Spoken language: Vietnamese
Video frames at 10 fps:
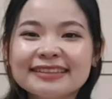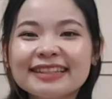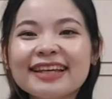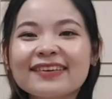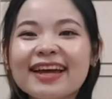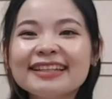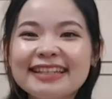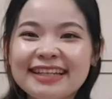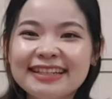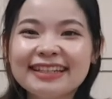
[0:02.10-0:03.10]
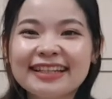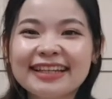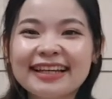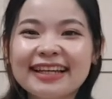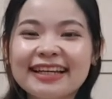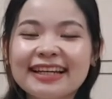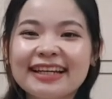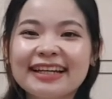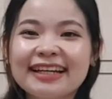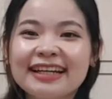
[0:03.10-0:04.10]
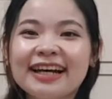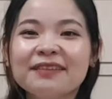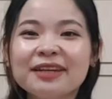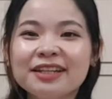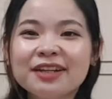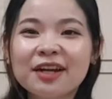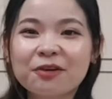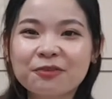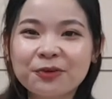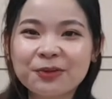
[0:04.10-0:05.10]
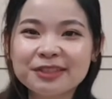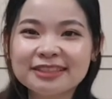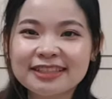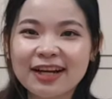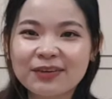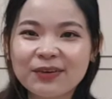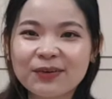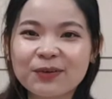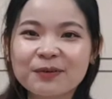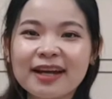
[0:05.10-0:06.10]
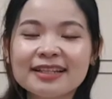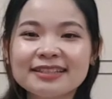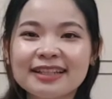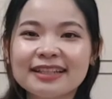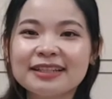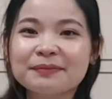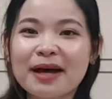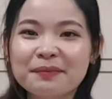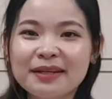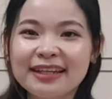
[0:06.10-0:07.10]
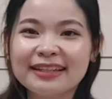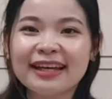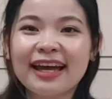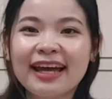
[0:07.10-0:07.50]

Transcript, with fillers: Xin chào các anh chị à, Hôm nay ý rất là vui được giao lưu cùng các anh chị ba miền